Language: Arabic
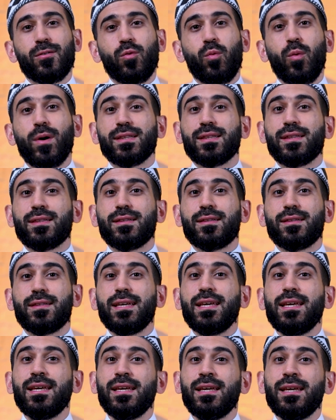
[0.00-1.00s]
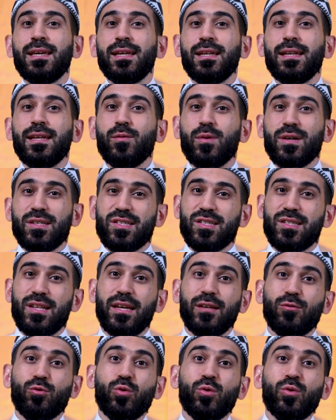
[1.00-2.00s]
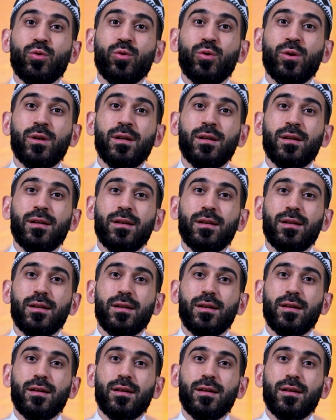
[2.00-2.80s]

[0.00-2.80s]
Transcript: والتين والزيتون